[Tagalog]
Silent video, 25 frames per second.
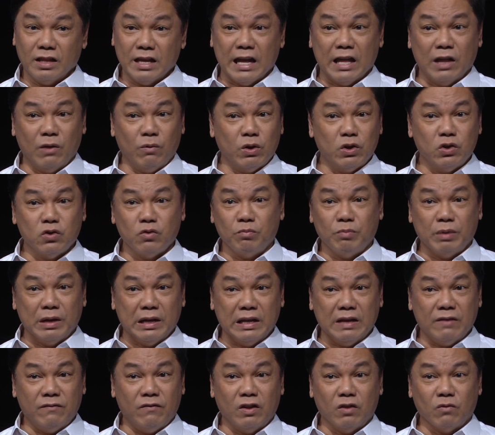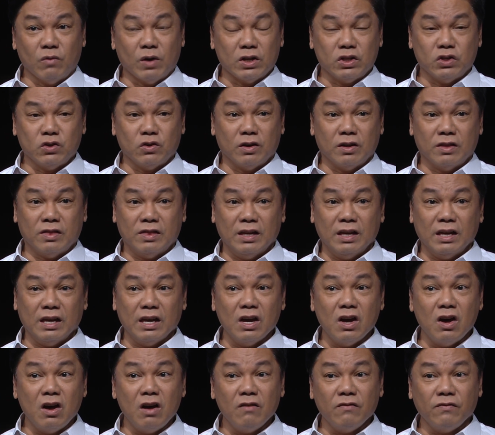And when you believe in what you are
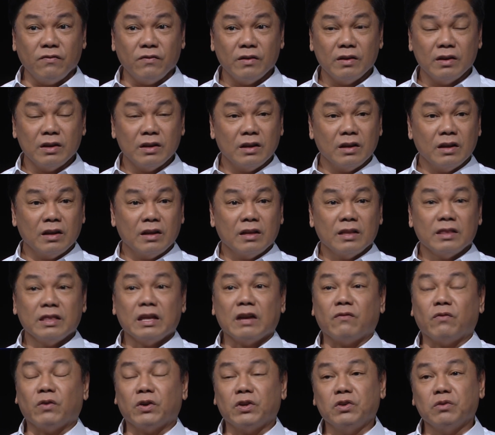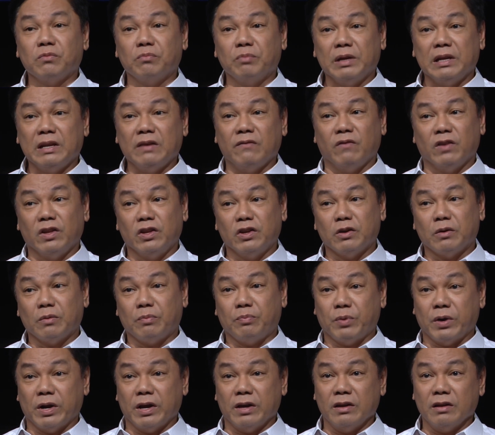thinking of, therefore you believe in your
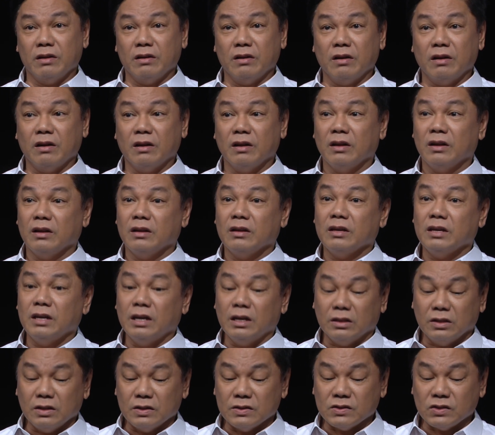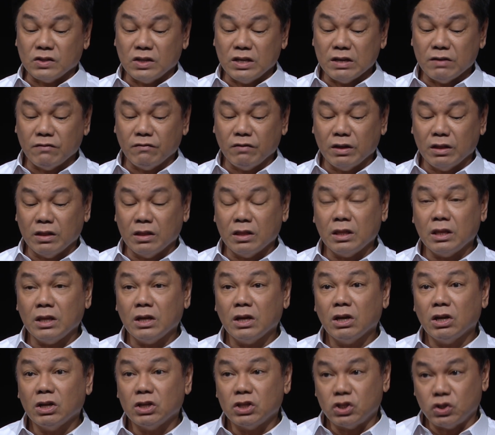prayer, it is given
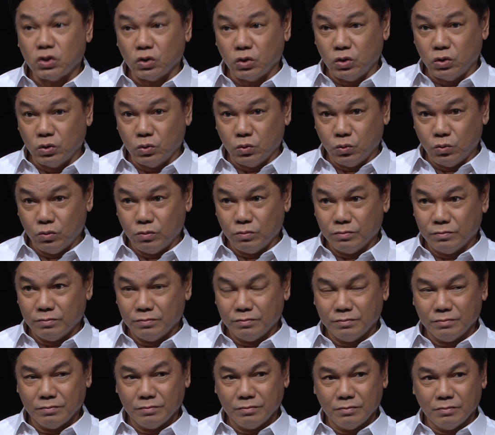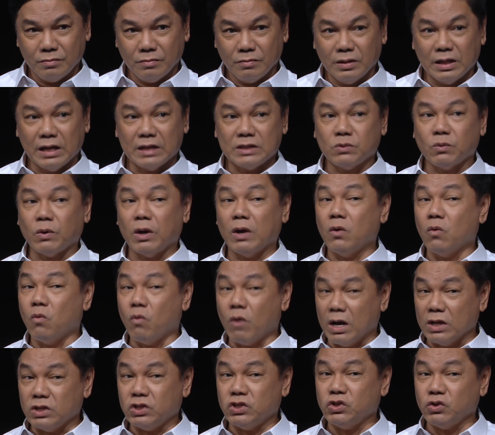to you. That's why
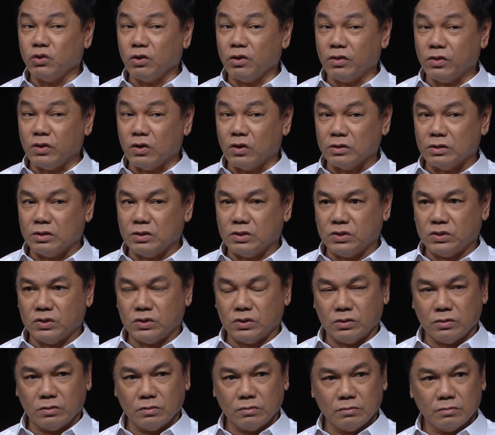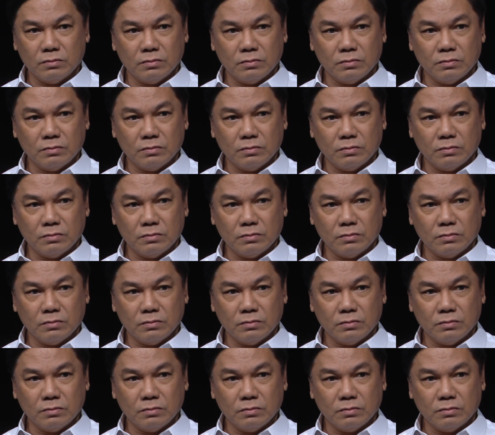watch your thoughts.